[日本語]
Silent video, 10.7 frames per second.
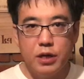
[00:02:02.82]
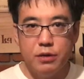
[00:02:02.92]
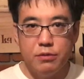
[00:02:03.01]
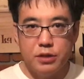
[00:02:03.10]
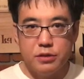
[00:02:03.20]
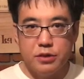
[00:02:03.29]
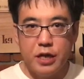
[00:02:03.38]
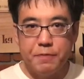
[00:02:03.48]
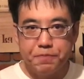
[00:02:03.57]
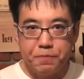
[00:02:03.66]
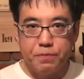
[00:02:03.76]
ワインはです
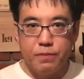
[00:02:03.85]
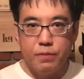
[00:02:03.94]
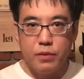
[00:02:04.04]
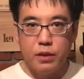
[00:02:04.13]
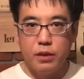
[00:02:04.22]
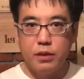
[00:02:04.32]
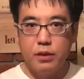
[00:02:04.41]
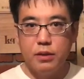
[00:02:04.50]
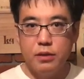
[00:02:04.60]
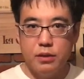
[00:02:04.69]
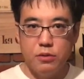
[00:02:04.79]
ね
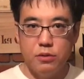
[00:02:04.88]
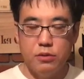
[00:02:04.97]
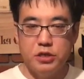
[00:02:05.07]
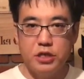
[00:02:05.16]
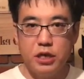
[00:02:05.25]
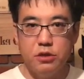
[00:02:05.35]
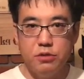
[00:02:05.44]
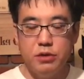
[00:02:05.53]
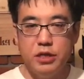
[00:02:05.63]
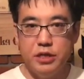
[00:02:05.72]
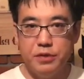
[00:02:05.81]
こう舌の
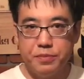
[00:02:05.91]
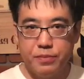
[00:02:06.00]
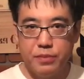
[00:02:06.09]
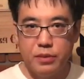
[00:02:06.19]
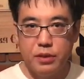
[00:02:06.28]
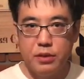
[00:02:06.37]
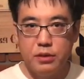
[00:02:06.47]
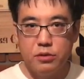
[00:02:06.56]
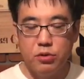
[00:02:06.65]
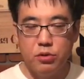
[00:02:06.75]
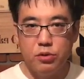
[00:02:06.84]
上に
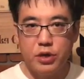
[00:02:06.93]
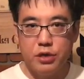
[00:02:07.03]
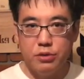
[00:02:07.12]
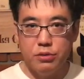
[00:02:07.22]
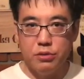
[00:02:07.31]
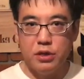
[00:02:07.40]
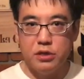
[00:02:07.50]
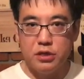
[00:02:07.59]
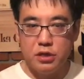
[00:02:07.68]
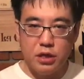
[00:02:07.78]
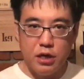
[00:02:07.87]
とろけるようなで
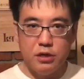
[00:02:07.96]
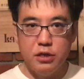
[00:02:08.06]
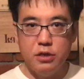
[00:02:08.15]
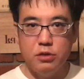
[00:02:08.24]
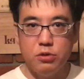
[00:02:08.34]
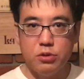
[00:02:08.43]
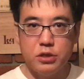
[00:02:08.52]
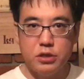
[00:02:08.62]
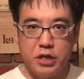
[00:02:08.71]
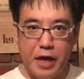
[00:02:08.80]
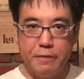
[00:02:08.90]
すねタンニンとで
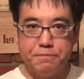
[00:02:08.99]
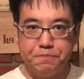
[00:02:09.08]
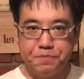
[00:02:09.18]
すね